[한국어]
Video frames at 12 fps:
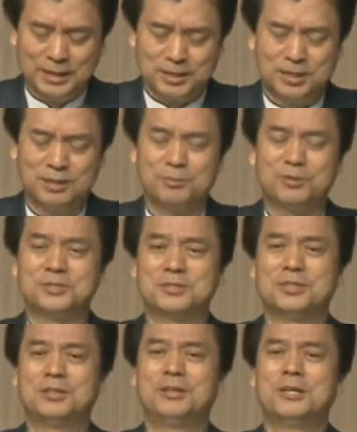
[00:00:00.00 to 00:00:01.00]

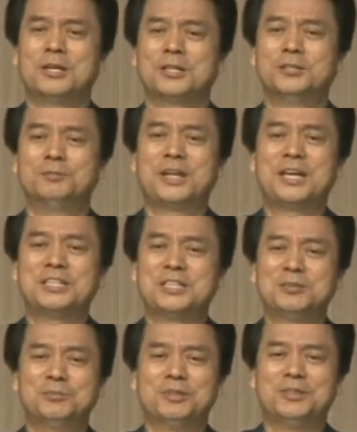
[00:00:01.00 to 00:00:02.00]
그러므로써 그분의
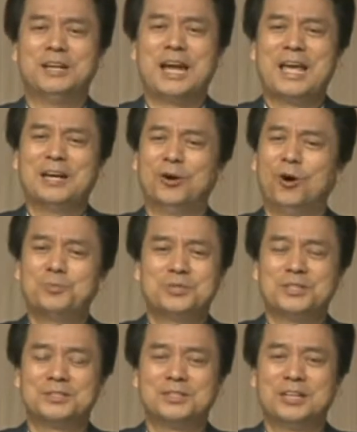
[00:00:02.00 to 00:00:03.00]
힘을
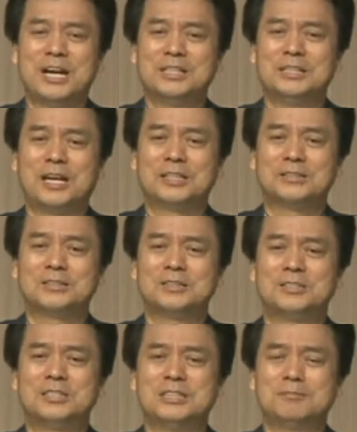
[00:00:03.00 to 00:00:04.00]
없어서가 아니라
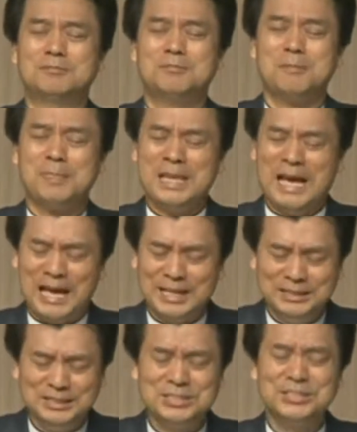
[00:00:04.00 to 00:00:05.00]
쓰지
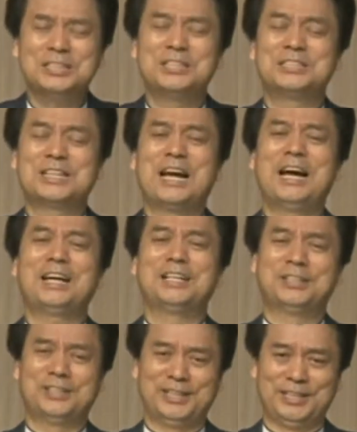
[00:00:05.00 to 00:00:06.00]
않으신 것이라
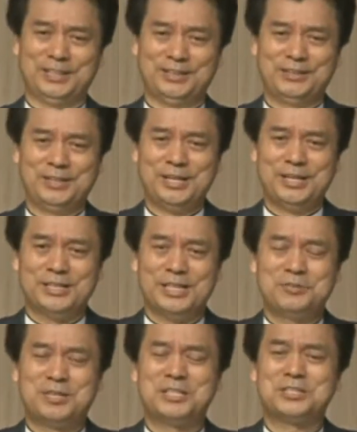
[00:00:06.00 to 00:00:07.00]
하는 거예요.
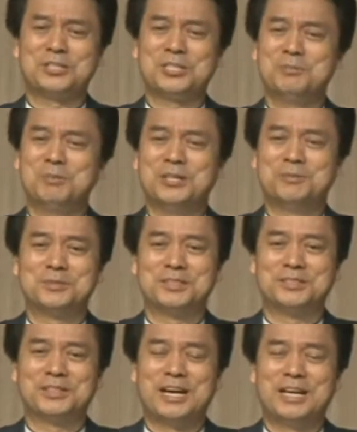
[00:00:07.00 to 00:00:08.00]
예수께서 힘이
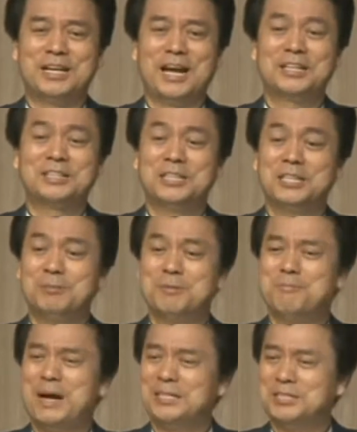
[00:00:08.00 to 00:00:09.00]
없어서가 아니라 그
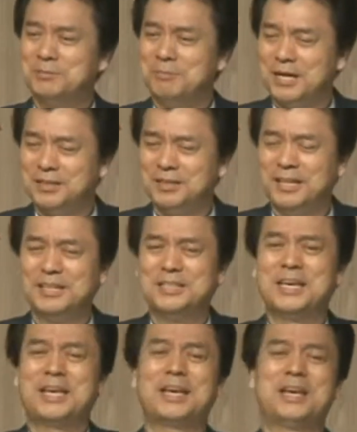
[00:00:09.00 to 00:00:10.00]
힘은 마지막
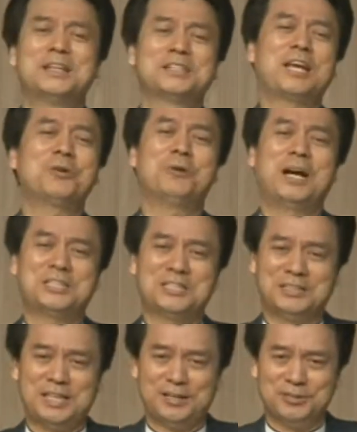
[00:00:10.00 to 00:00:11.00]
때에
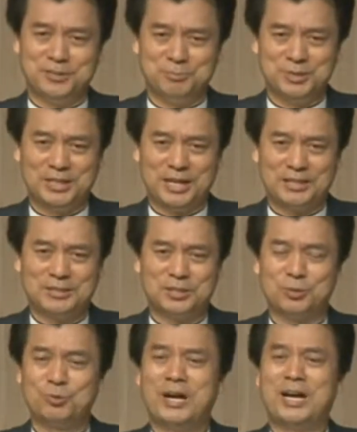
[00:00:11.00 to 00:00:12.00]
사용하신다는 겁니다.
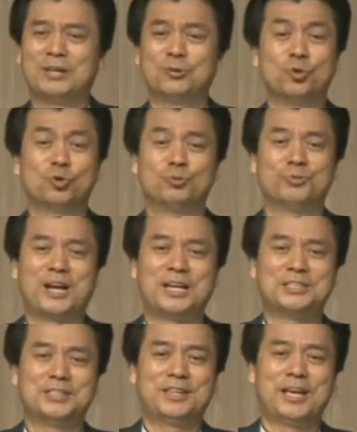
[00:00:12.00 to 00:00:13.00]
선과 악을
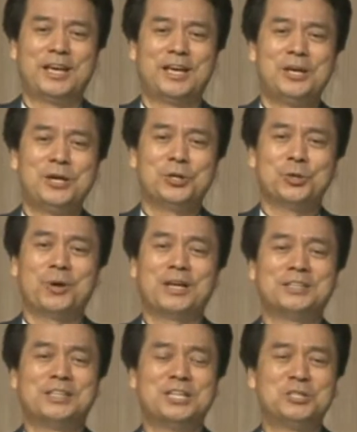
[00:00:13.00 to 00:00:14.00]
구분하실 때
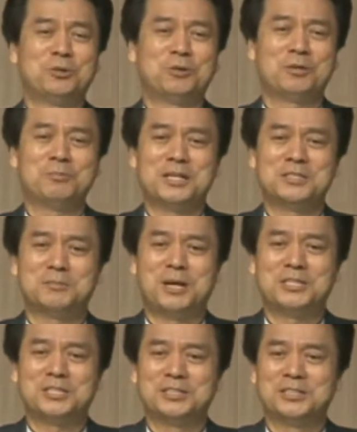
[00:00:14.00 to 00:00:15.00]
요한계시록에
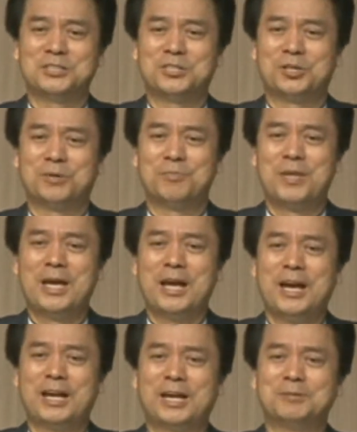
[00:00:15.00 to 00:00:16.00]
말씀하신 것처럼
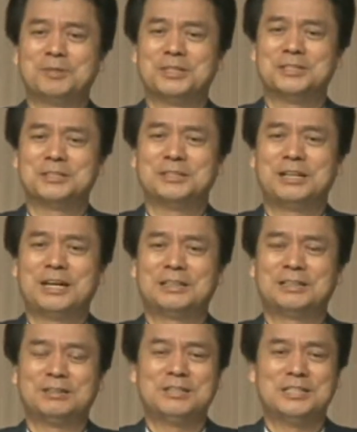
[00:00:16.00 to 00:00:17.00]
하나님께서
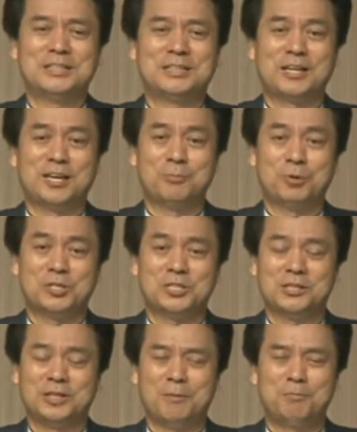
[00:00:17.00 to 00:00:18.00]
아들을 이 땅에
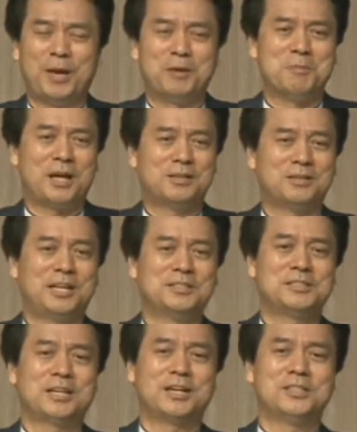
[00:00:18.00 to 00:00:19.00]
버리실 때 백마를
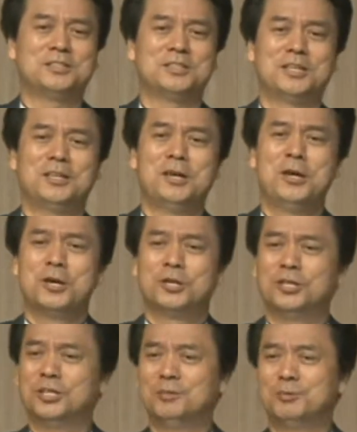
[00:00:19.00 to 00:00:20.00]
탄 자가 있으니
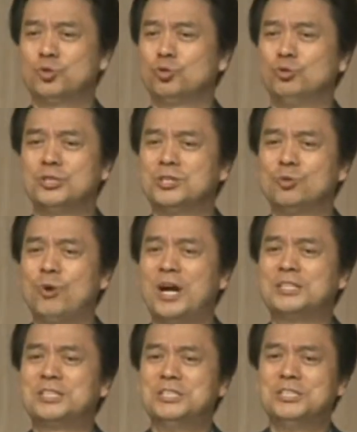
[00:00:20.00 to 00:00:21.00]
그 이름은
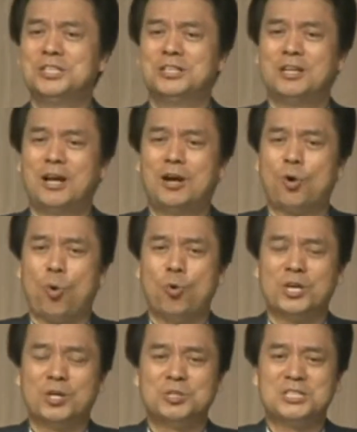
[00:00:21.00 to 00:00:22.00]
충신과 진실이라
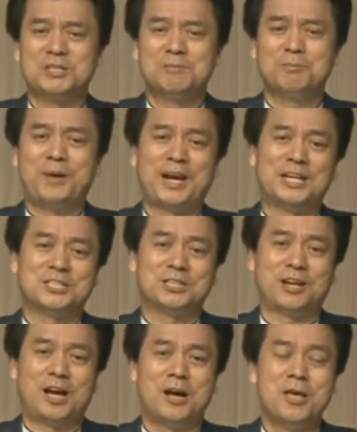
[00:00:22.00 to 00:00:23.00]
공의로
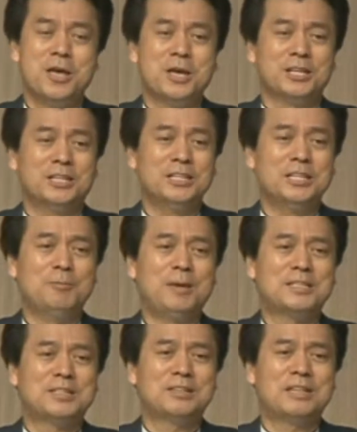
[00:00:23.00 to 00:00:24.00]
심판하시더라 그
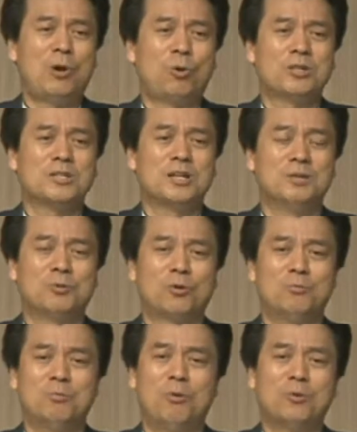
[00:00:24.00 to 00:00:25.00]
입에서 나오는
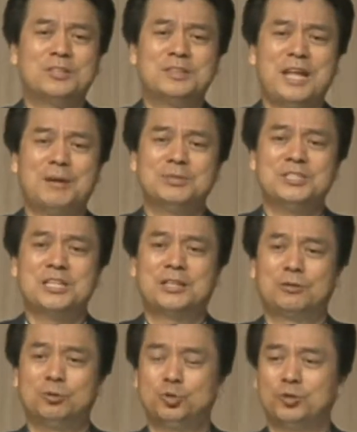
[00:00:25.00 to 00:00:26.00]
검으로 모든 남은
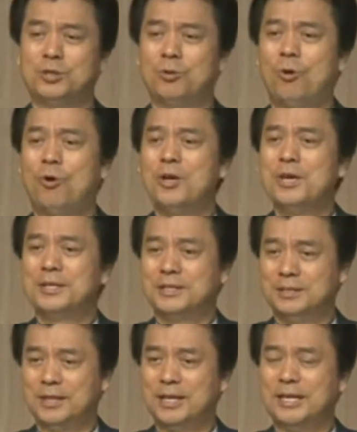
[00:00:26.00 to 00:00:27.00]
자들을 죽이고
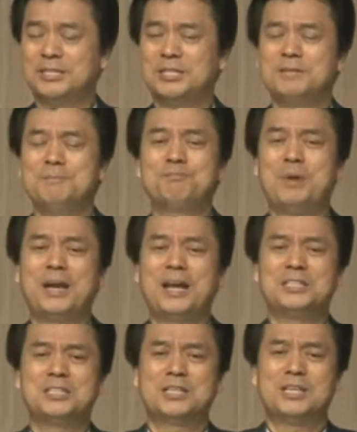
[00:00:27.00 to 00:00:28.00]
그들에게
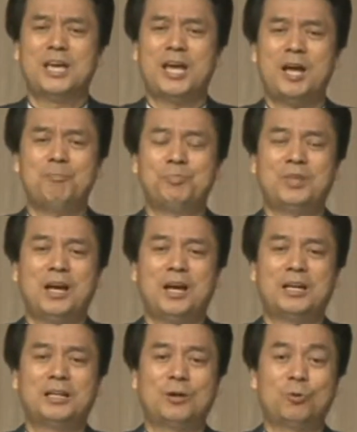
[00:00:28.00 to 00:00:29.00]
심판하시기에
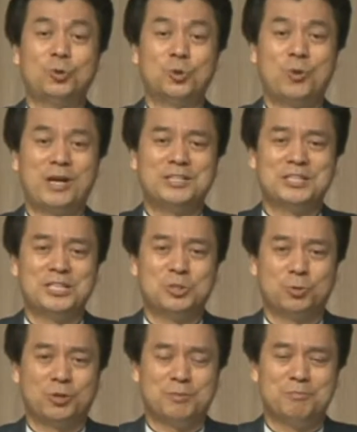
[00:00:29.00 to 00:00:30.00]
합당하다고
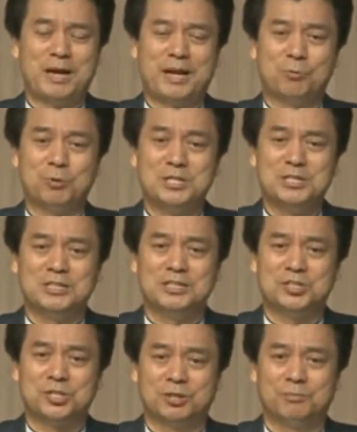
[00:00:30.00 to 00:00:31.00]
요한계시록이 말하고 있는
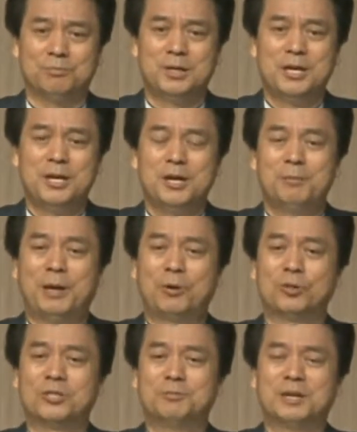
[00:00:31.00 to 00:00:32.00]
것처럼
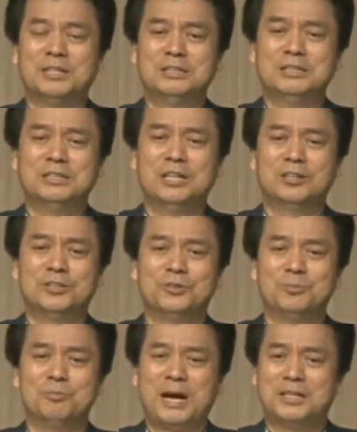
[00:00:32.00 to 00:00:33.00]
바로 그분의
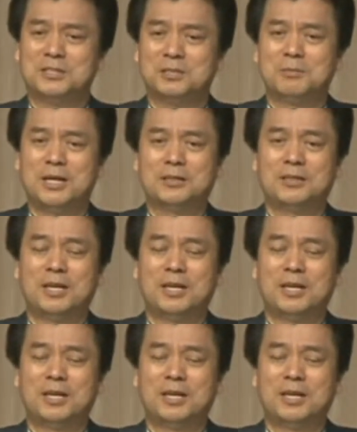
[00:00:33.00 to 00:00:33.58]
능력은 마지막